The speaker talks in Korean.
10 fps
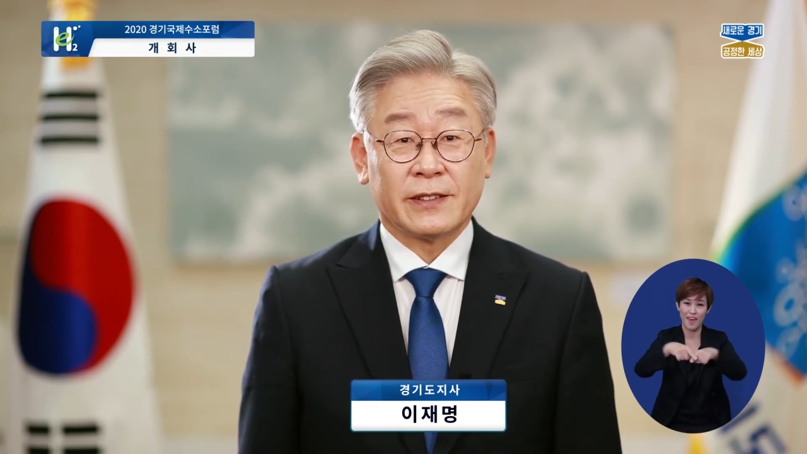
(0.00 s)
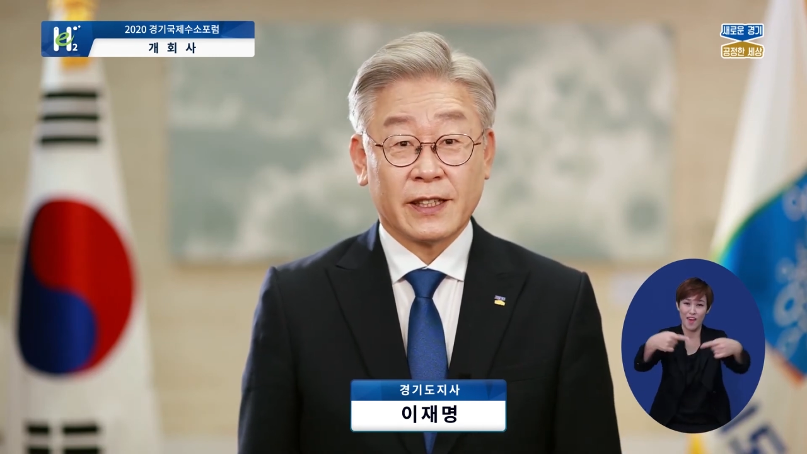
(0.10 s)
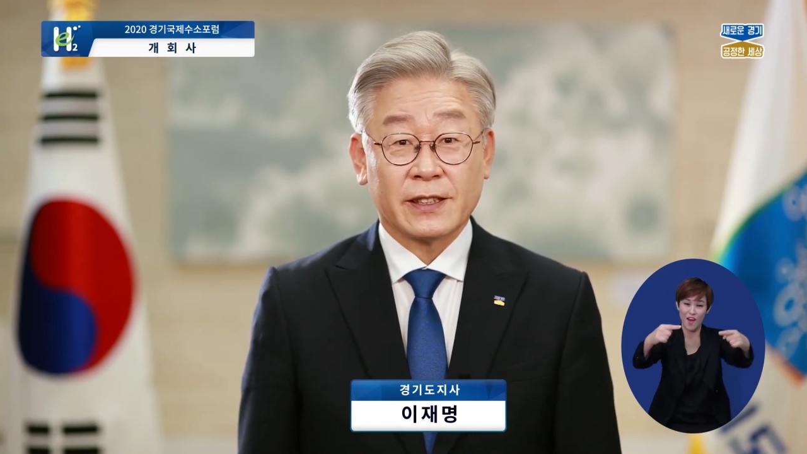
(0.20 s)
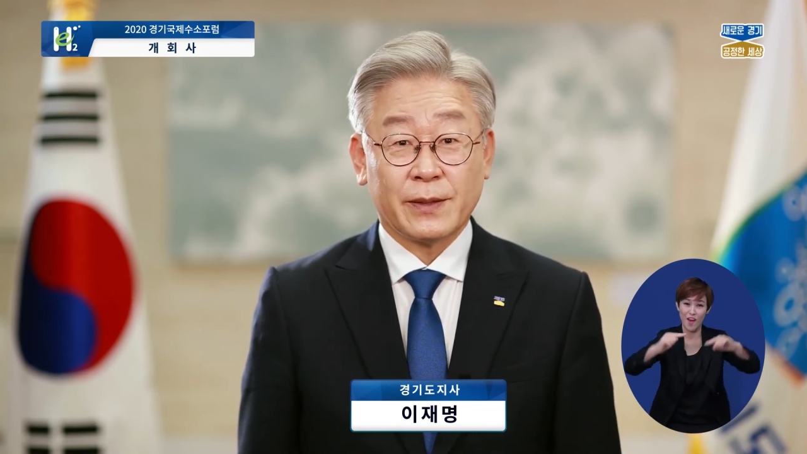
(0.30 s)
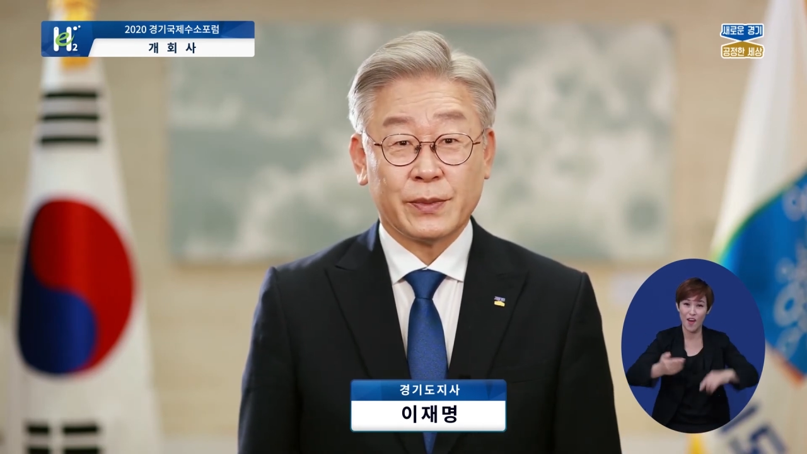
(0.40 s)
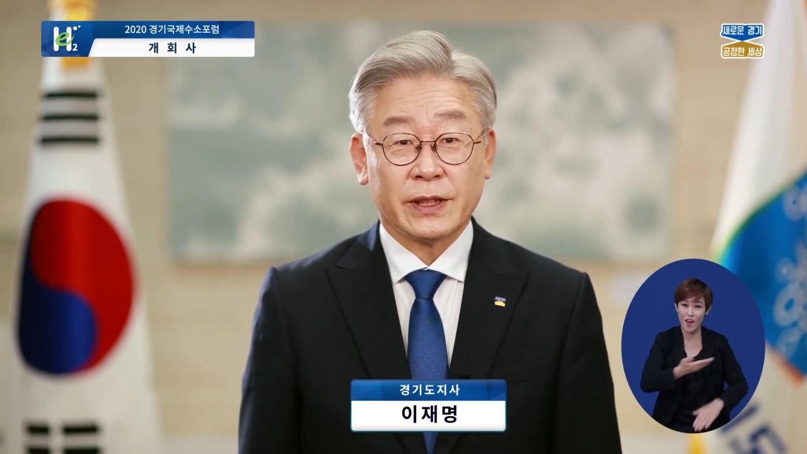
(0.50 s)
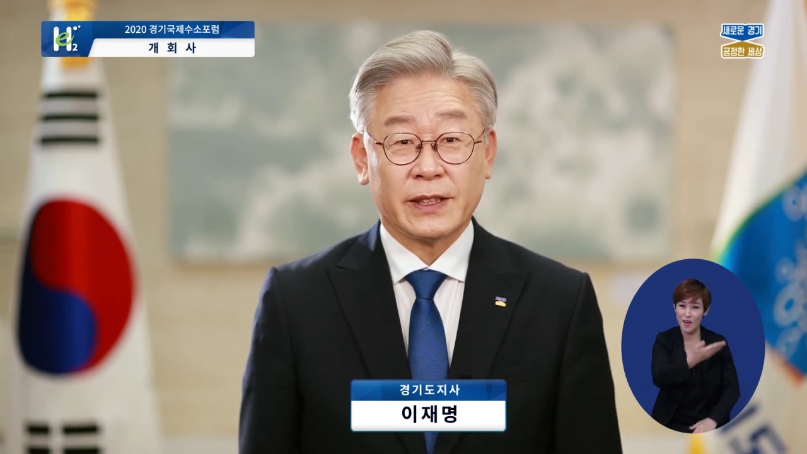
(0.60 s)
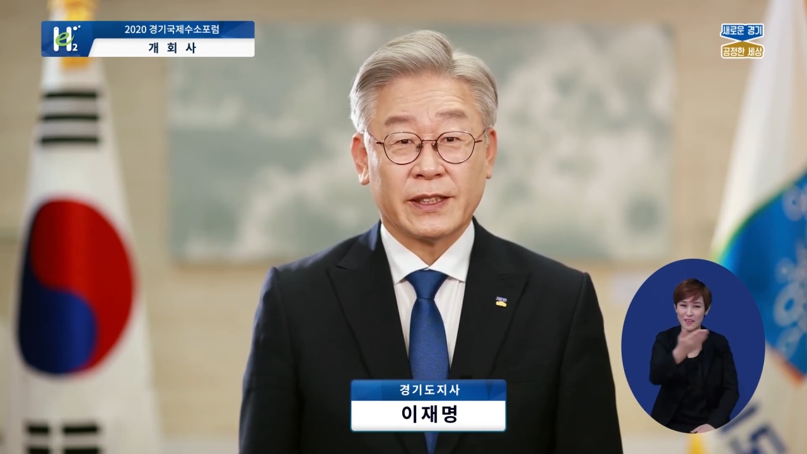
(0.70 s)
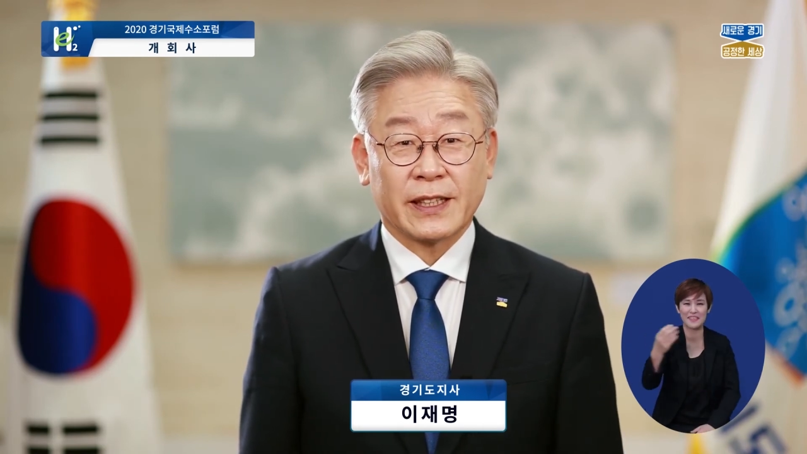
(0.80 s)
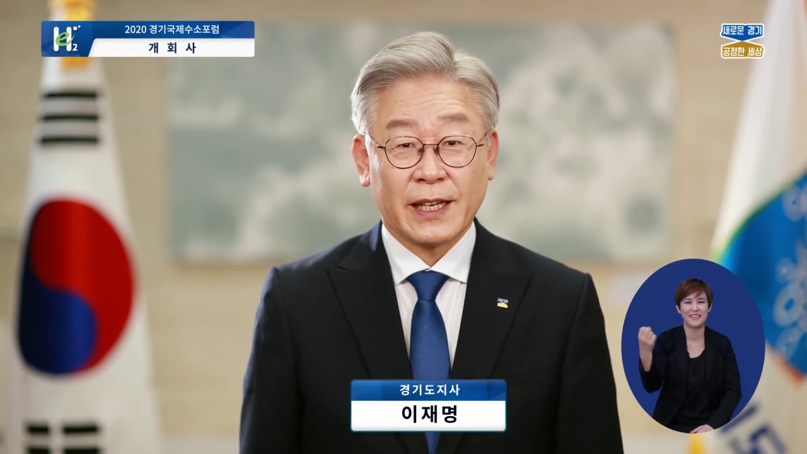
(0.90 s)
다시
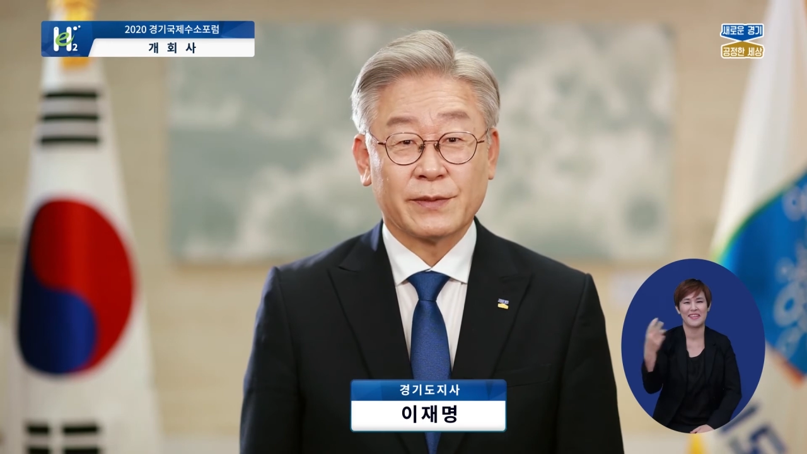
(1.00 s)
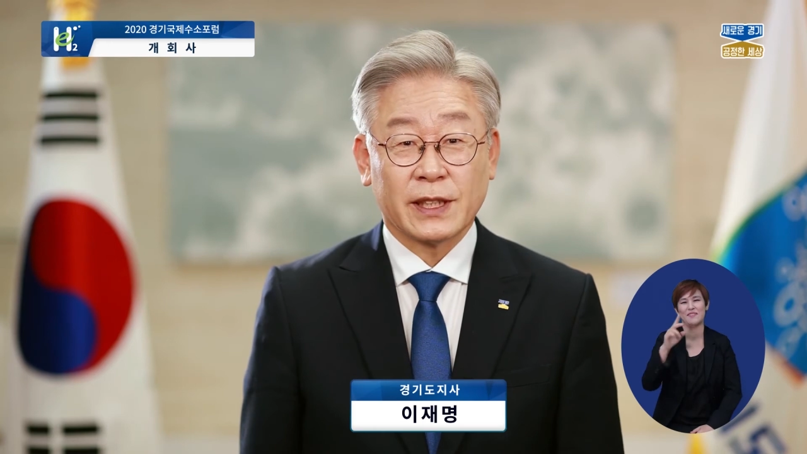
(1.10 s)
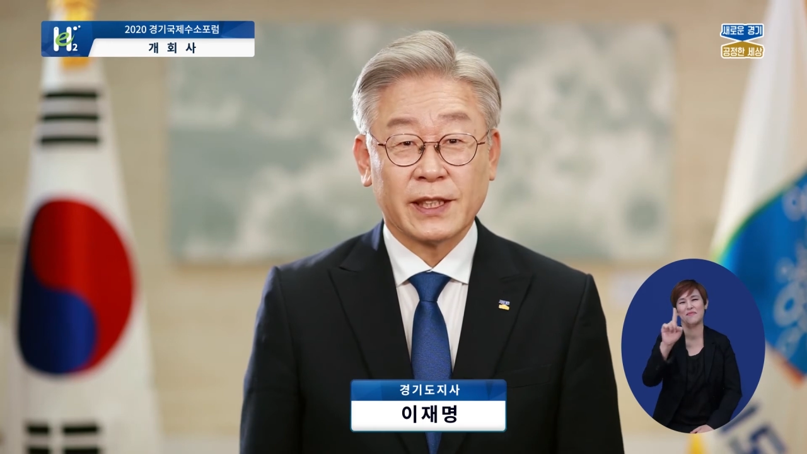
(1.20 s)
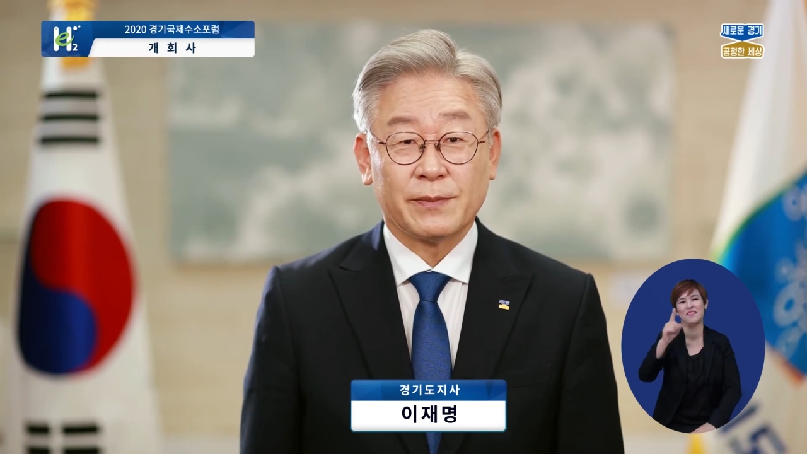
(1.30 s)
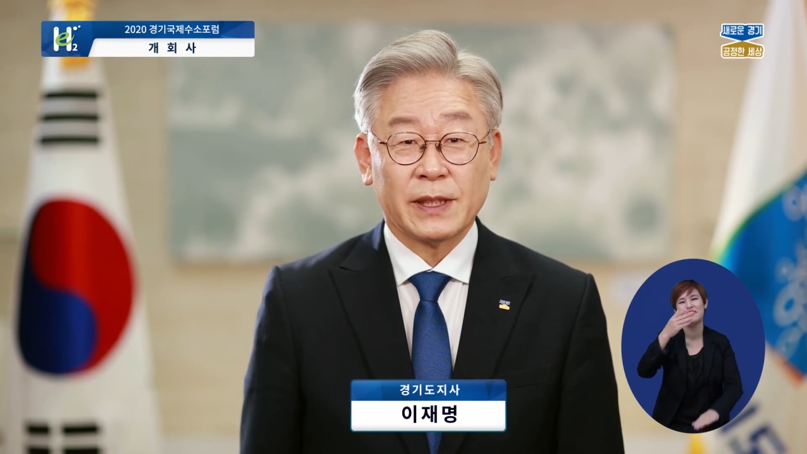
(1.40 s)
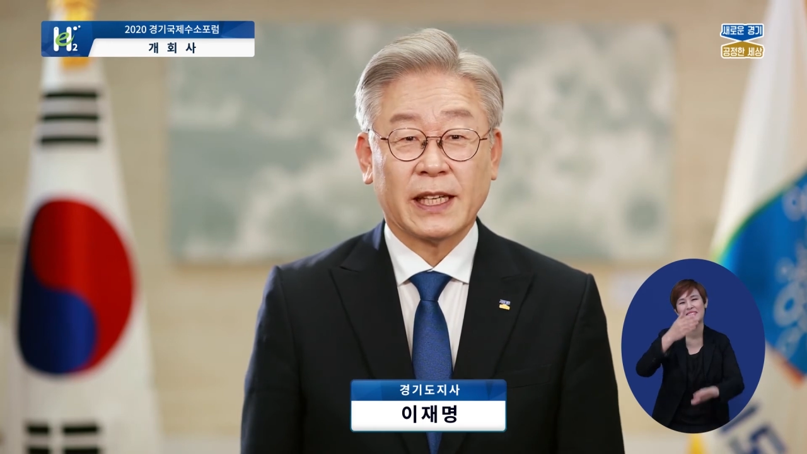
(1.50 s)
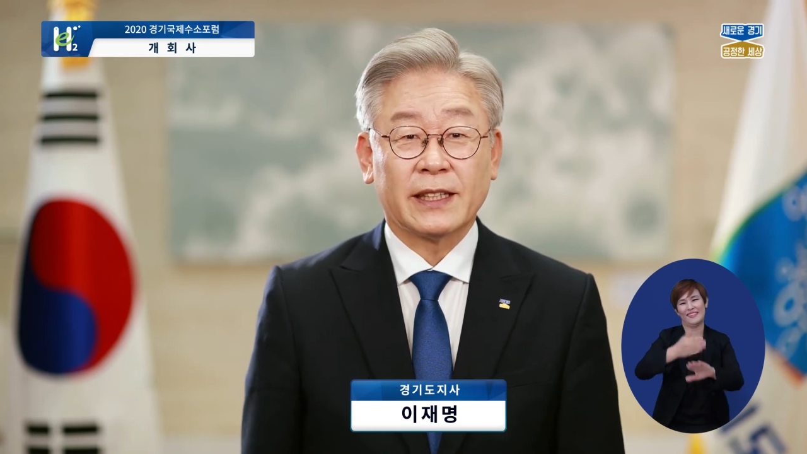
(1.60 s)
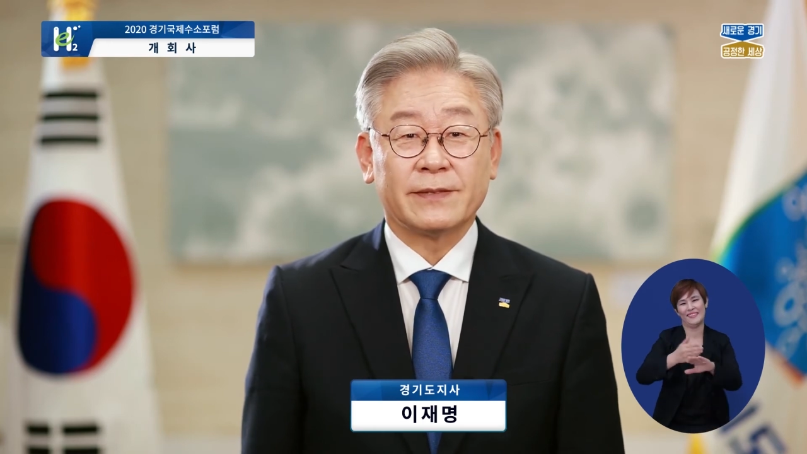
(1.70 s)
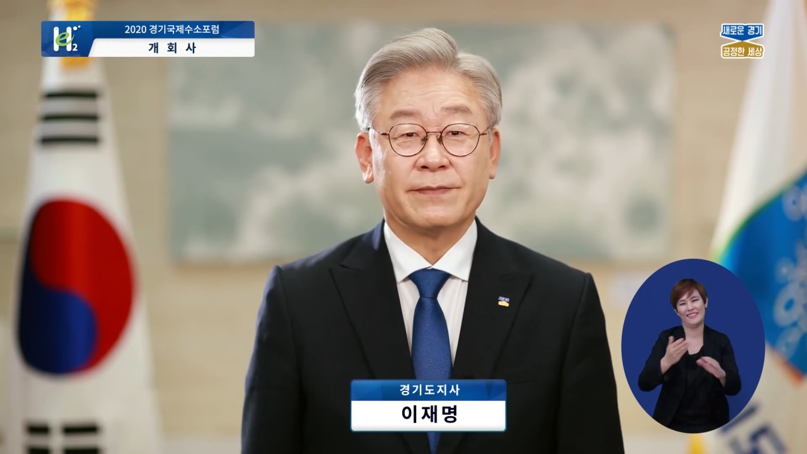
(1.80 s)
한번 감사드립니다.